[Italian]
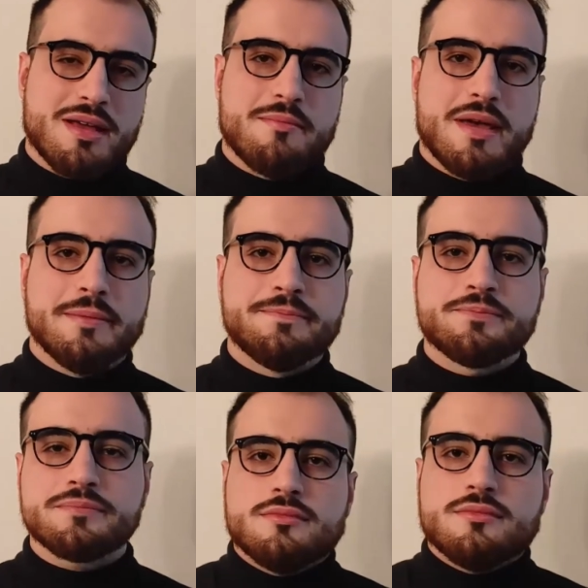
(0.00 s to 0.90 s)
per
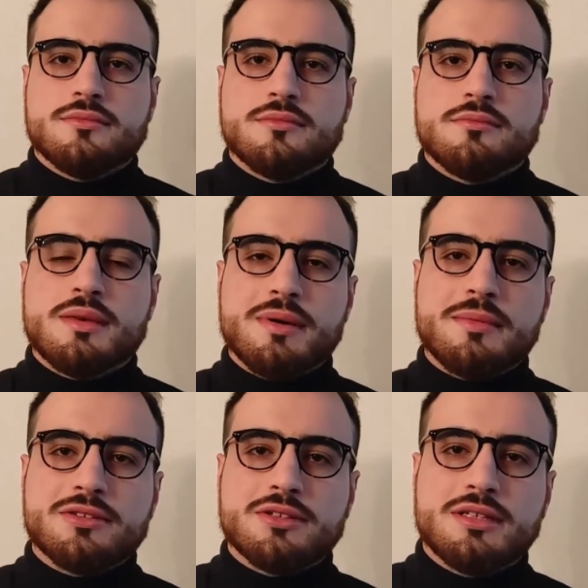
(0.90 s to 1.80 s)
me mi
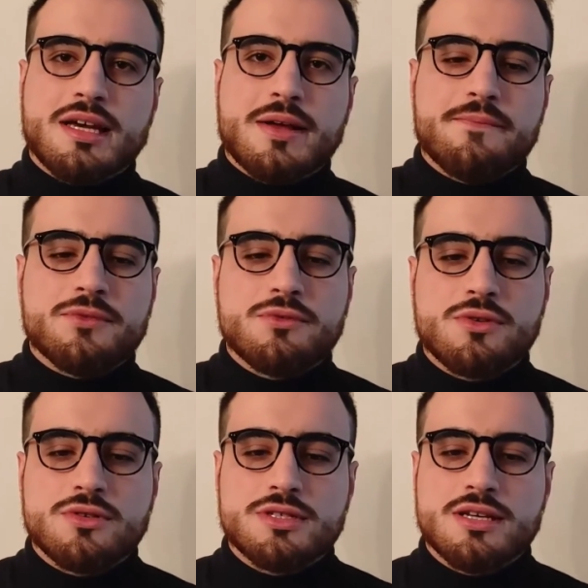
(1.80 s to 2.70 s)
permetto di dare
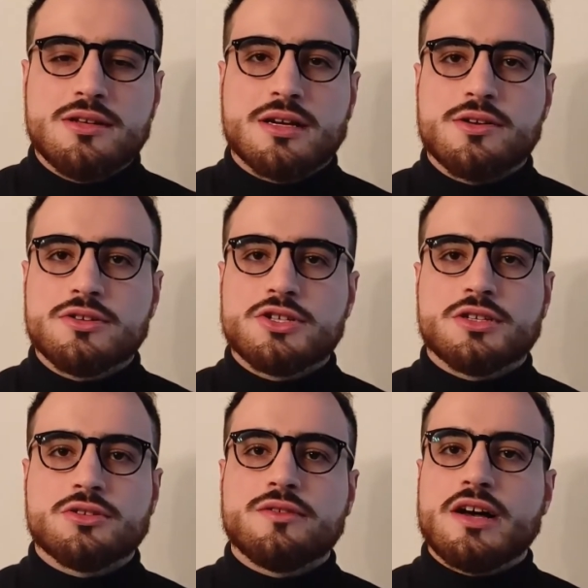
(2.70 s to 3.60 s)
un consiglio a chi oggi
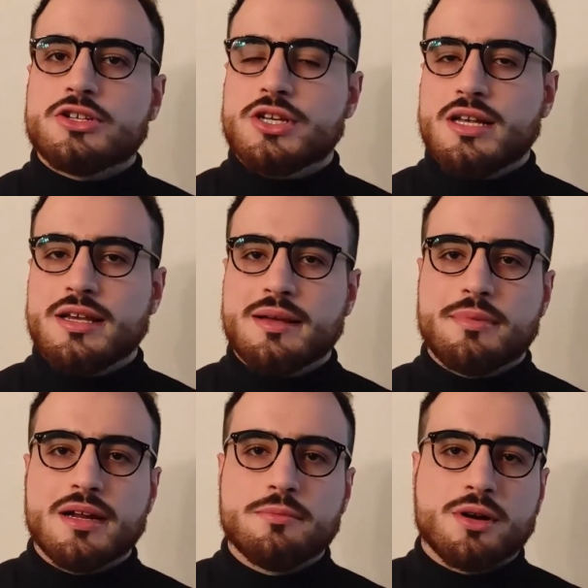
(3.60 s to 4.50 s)
si trova a scegliere
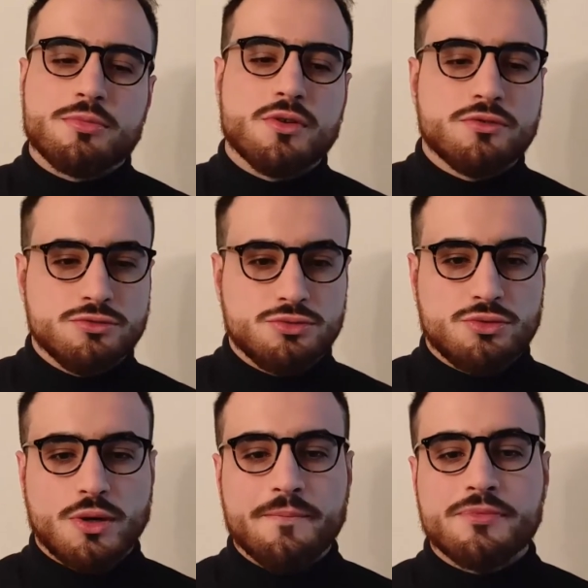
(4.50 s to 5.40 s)
per il proprio
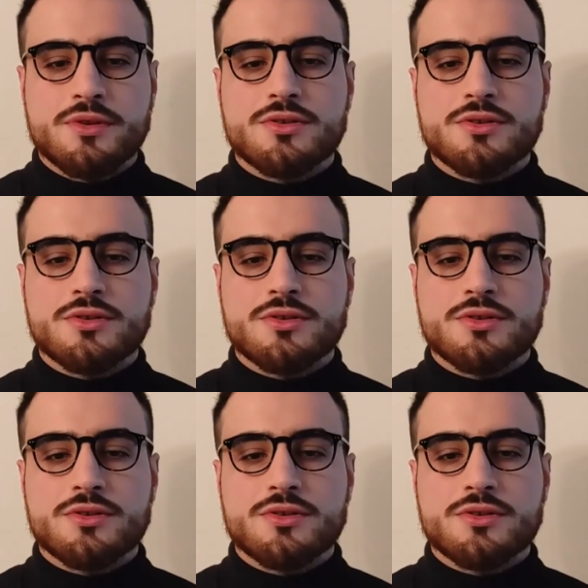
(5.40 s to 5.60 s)
futuro,